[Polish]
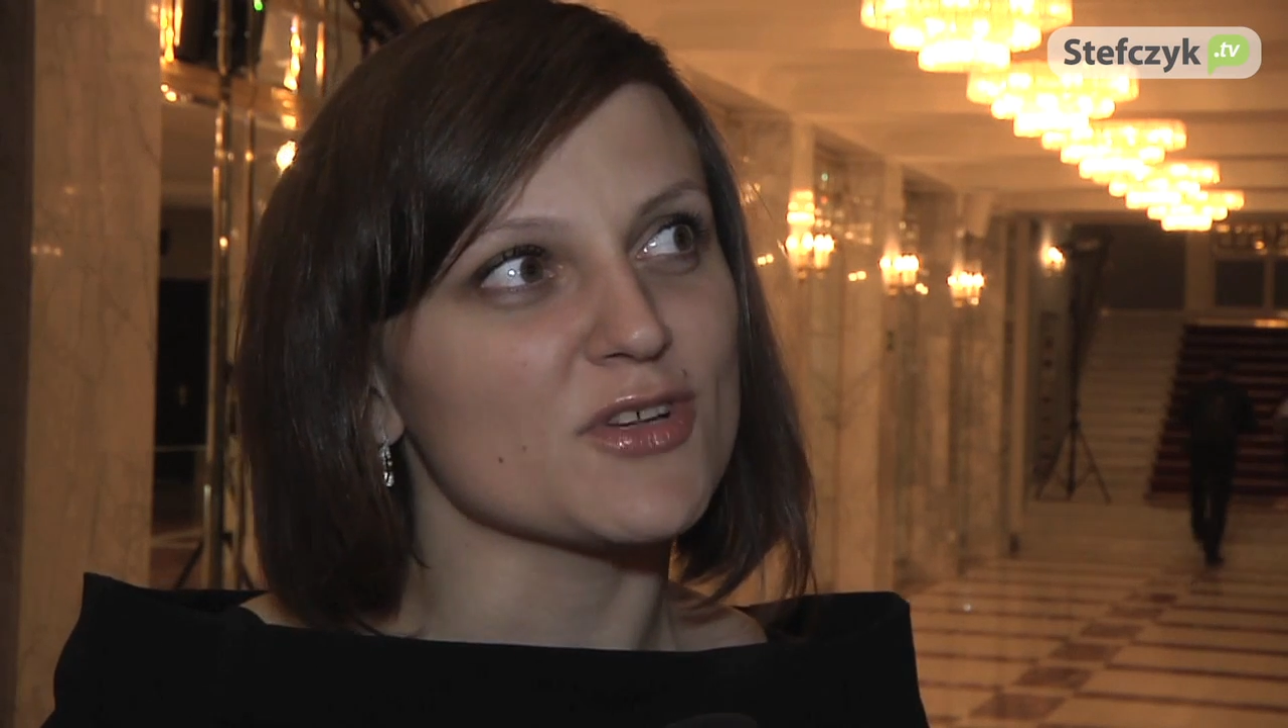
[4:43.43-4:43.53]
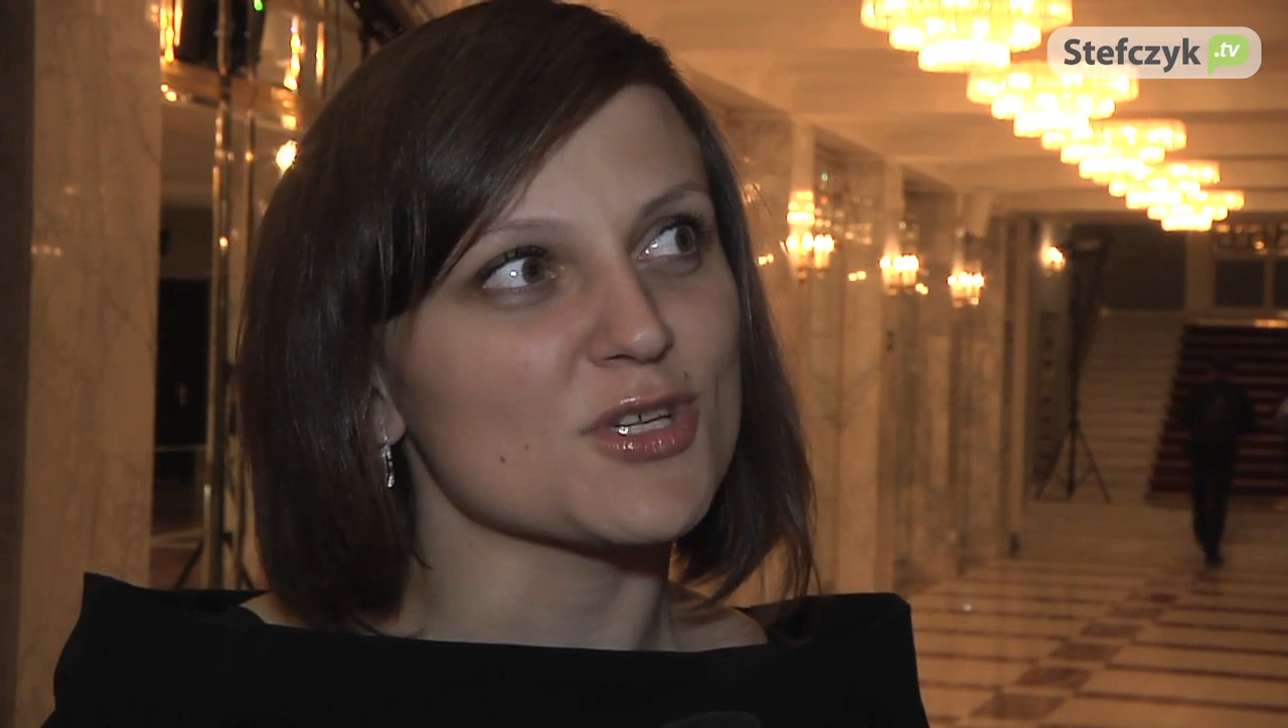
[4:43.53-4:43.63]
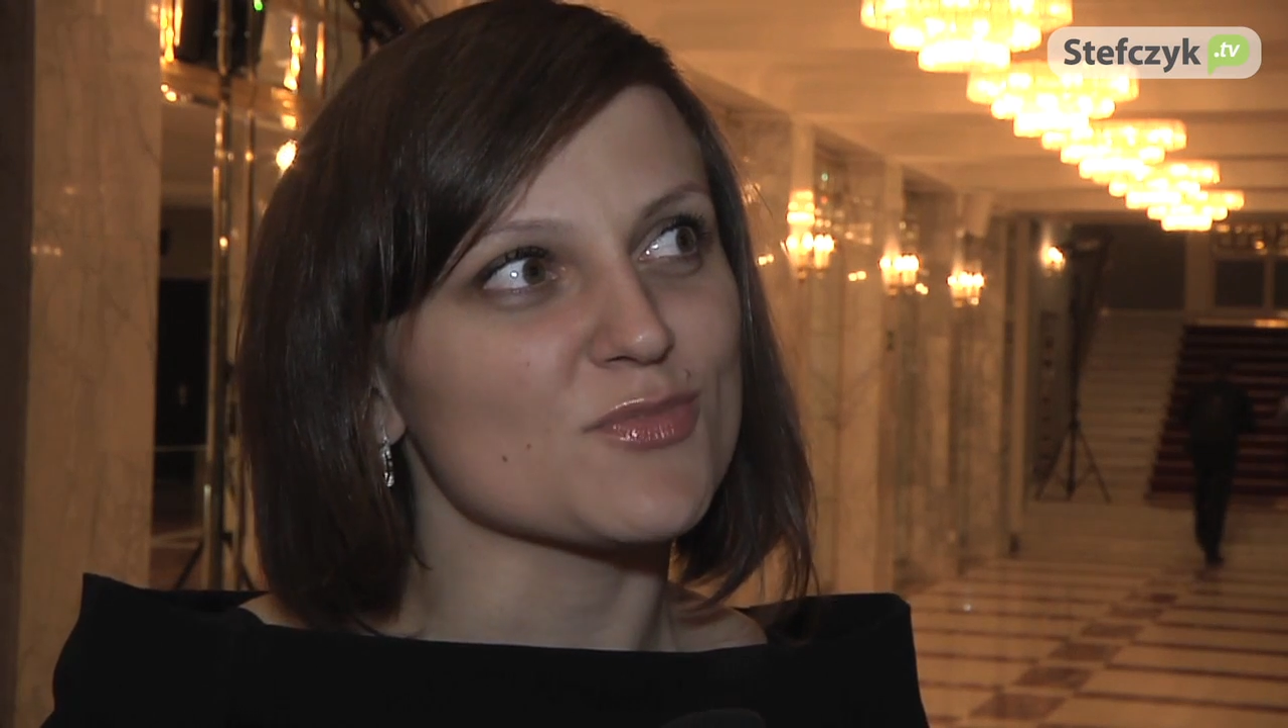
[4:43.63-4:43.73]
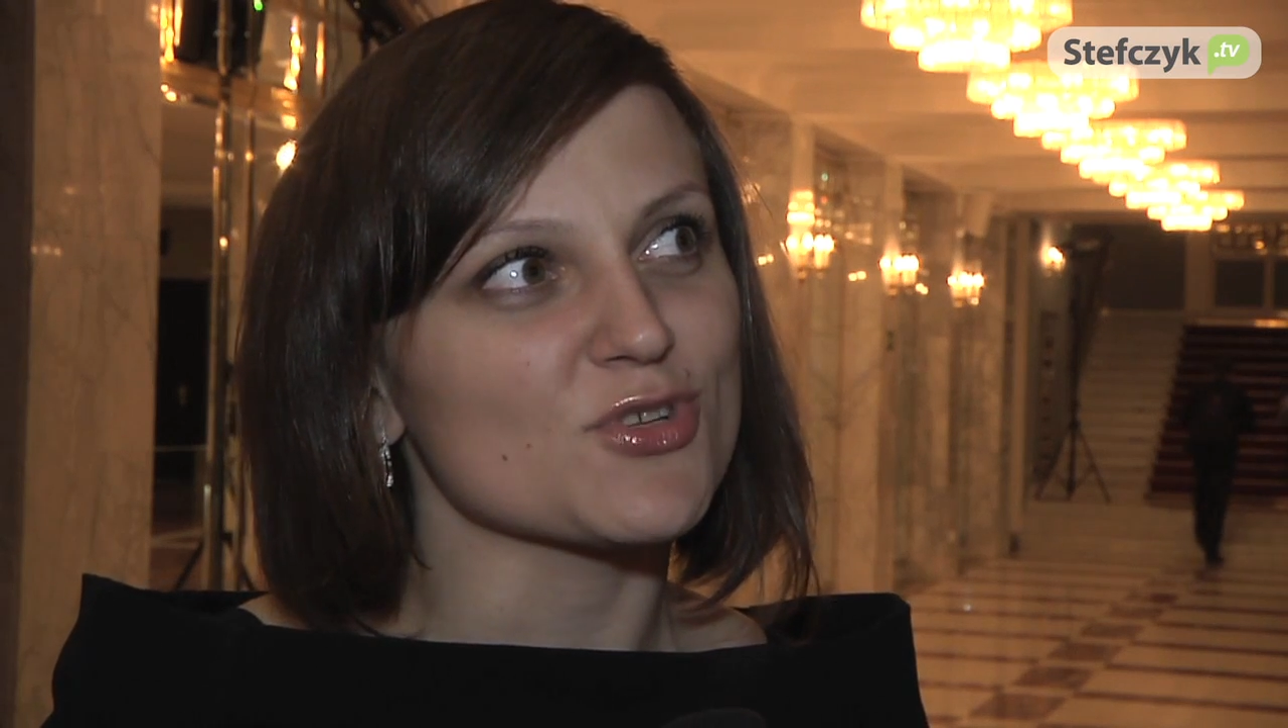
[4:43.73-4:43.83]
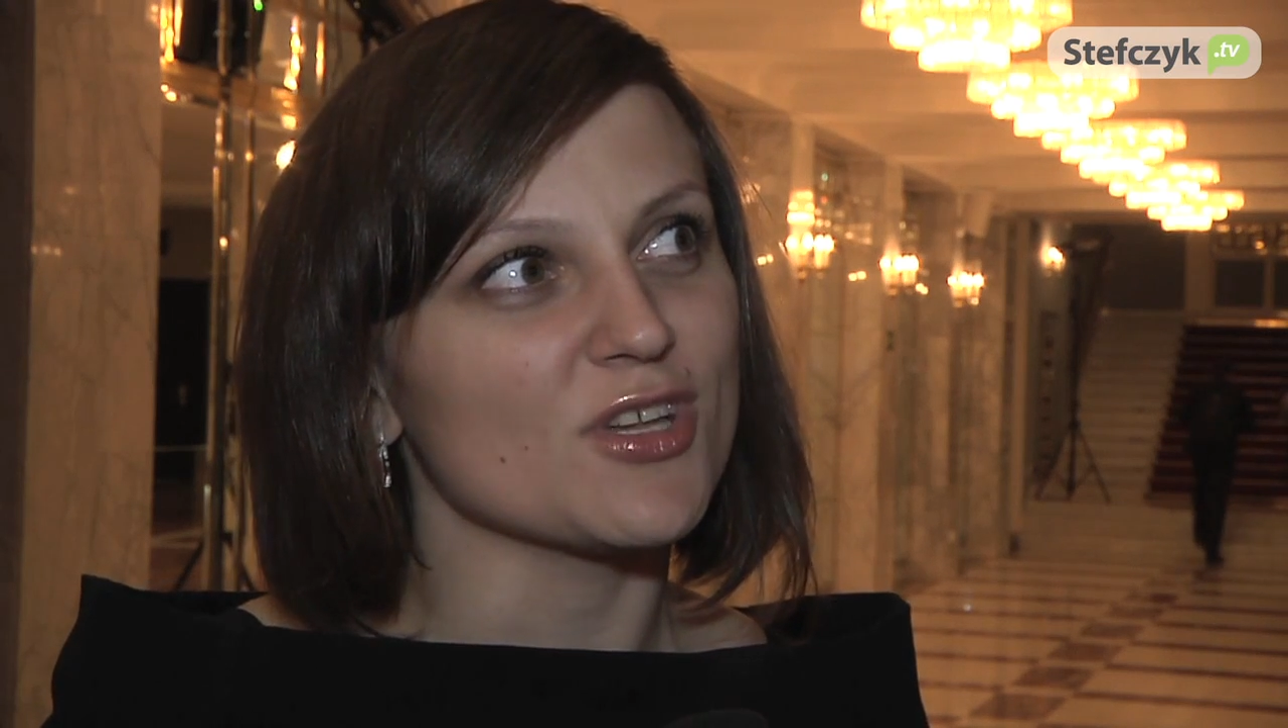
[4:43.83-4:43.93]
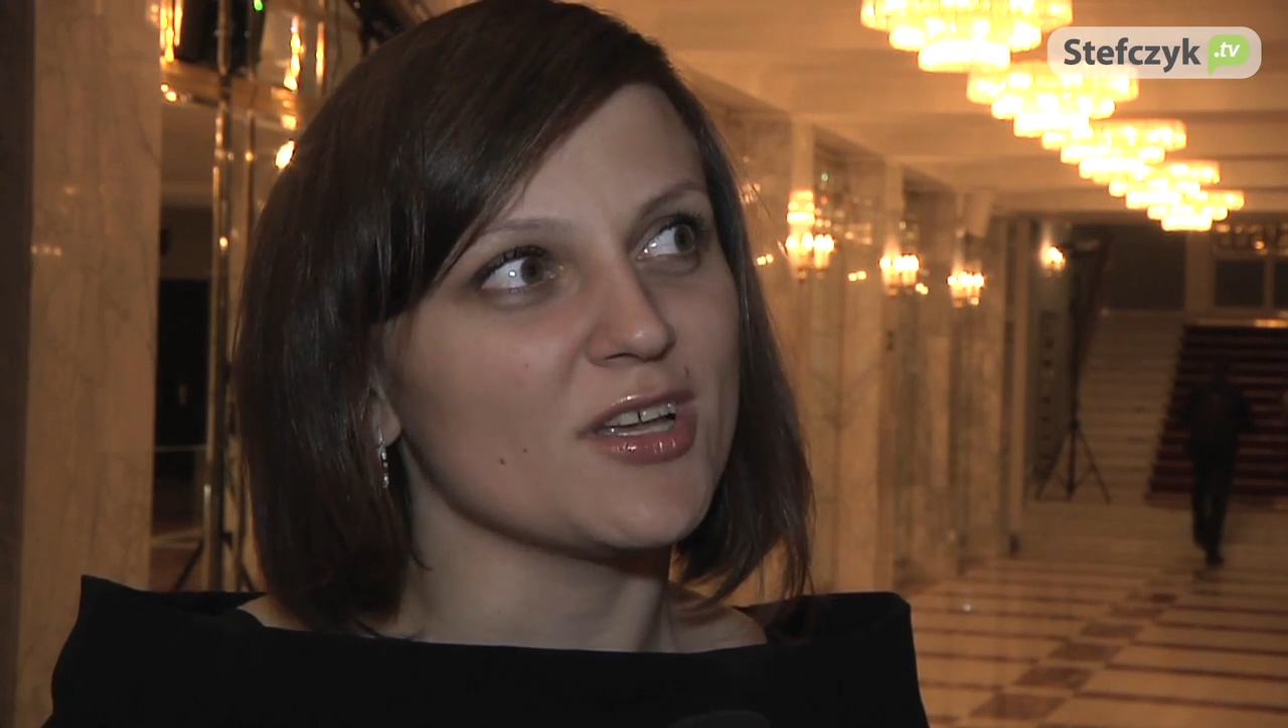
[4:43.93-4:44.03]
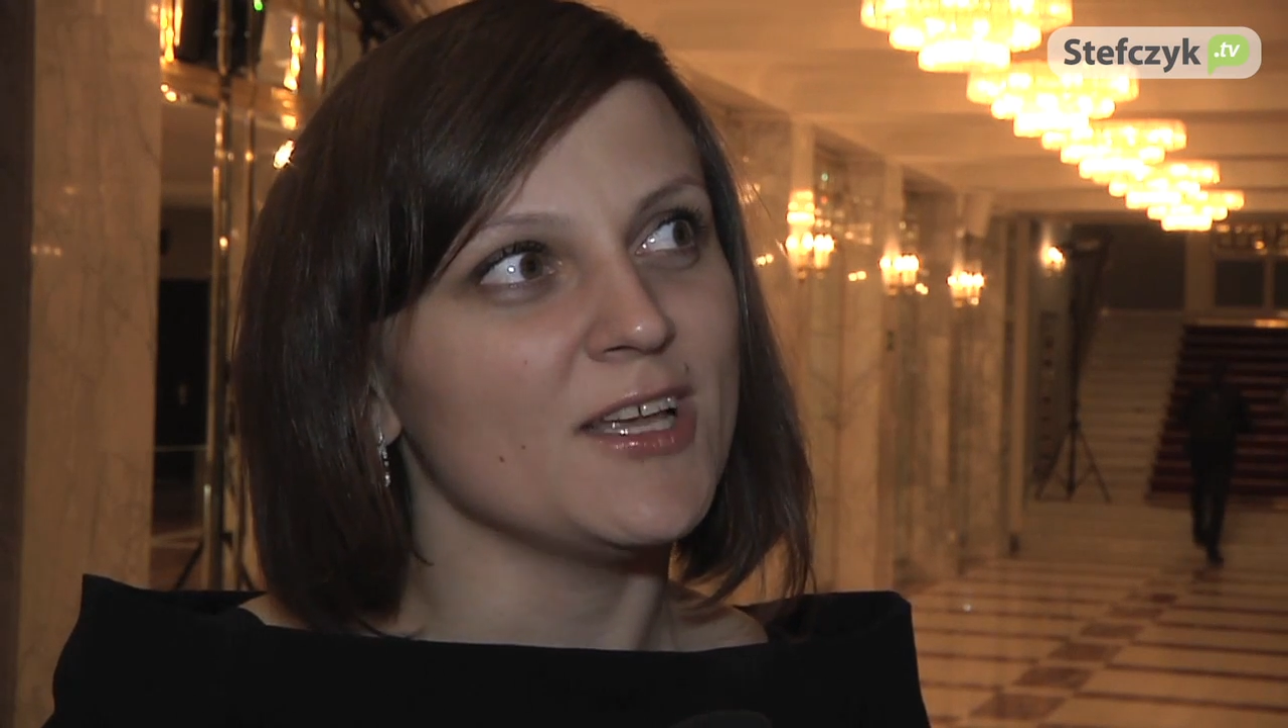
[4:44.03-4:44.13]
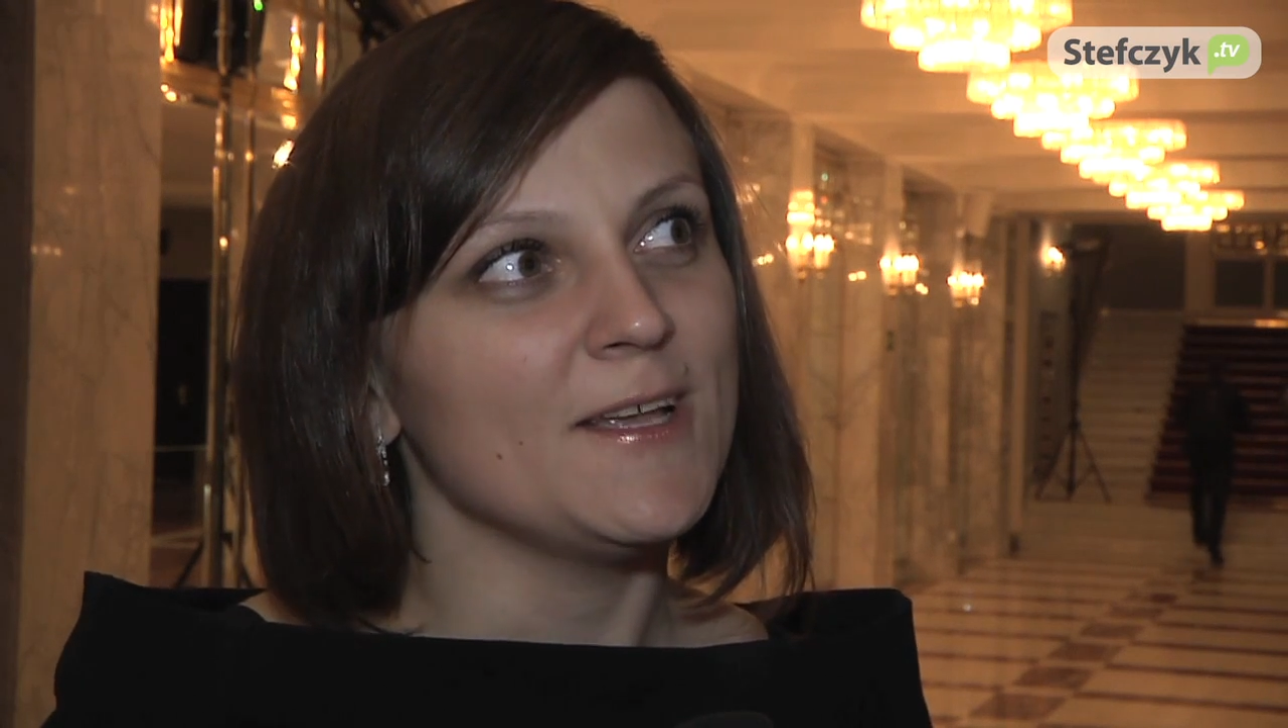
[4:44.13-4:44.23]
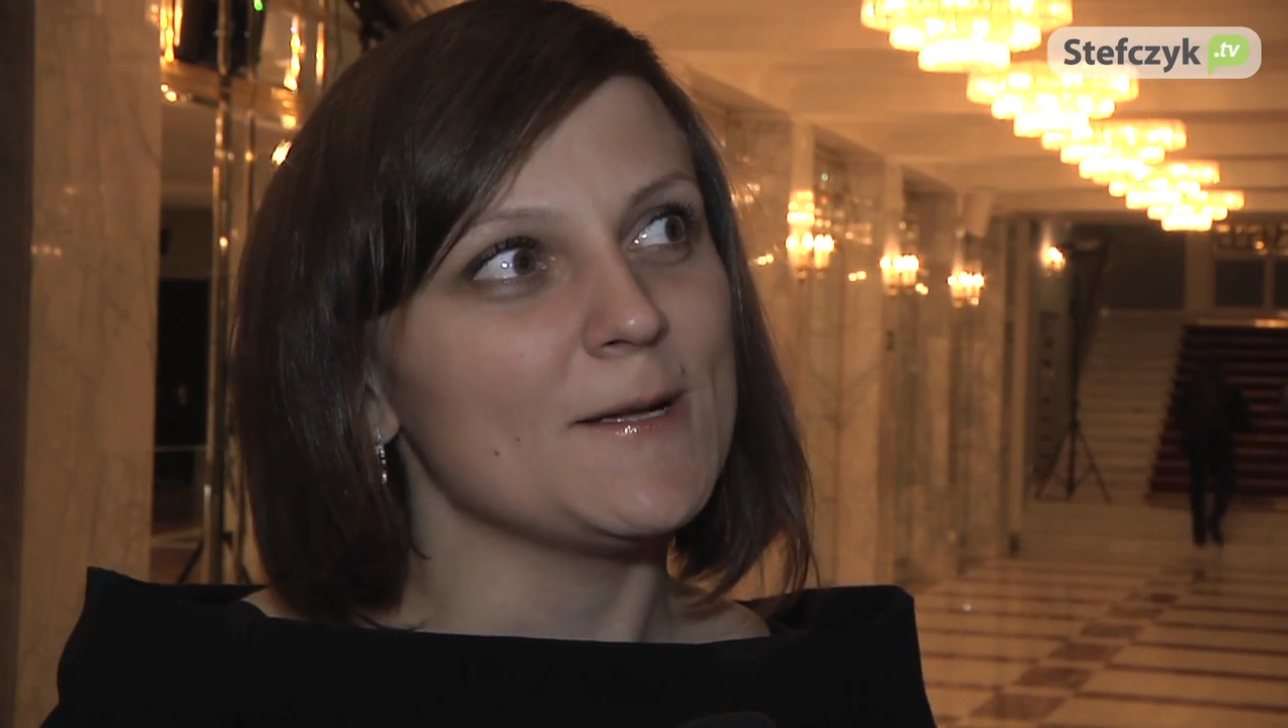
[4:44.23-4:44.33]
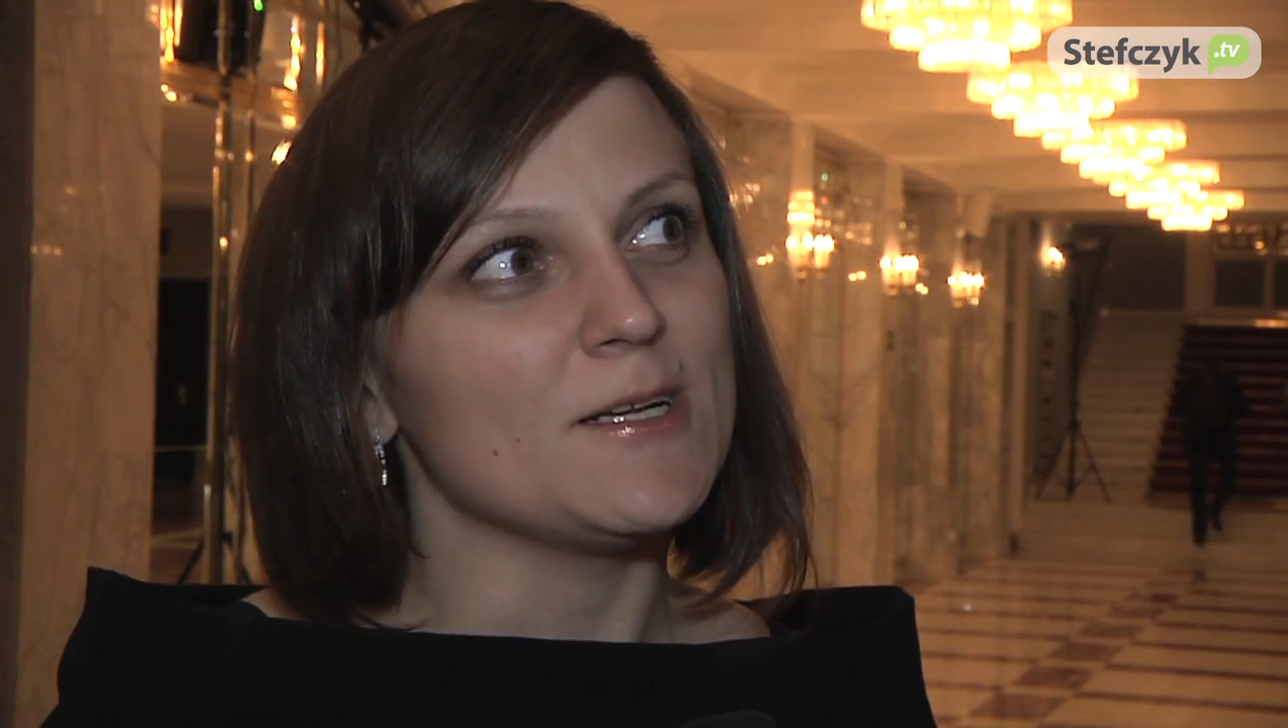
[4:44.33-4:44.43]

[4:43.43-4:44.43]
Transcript: uważam, że